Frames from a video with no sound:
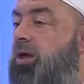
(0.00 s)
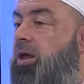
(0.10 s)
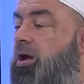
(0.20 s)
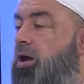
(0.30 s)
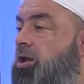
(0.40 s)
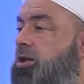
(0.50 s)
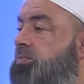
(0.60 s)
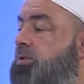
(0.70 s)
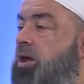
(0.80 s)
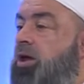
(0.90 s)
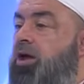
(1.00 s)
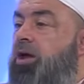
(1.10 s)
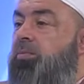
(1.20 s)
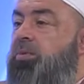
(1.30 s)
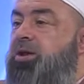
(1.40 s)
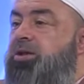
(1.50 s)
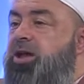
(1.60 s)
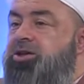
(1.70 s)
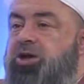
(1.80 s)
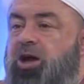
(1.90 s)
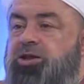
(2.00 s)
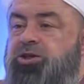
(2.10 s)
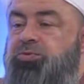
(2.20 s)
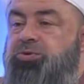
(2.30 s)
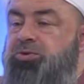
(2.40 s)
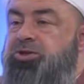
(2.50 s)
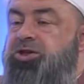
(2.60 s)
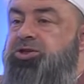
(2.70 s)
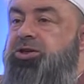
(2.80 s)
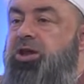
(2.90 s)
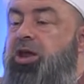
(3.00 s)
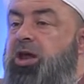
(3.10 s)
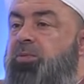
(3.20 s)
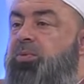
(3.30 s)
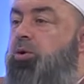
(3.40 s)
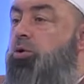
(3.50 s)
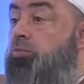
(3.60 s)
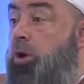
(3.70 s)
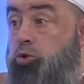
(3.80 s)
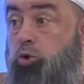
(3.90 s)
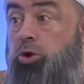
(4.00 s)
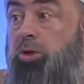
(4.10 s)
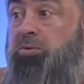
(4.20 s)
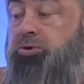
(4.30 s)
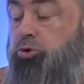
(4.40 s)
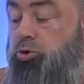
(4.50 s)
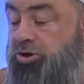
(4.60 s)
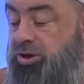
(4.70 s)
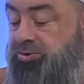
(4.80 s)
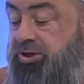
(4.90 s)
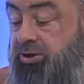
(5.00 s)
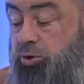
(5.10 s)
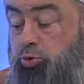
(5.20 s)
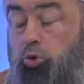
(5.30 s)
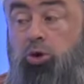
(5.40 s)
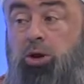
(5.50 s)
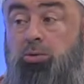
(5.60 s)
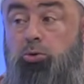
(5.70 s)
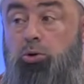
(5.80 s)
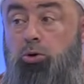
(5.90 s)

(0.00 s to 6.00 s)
Kalkıp da bir genç kardeşimiz mesela şimdi bir bak çok önemli bir şey söyleyeceğim size. Çok önemli bu.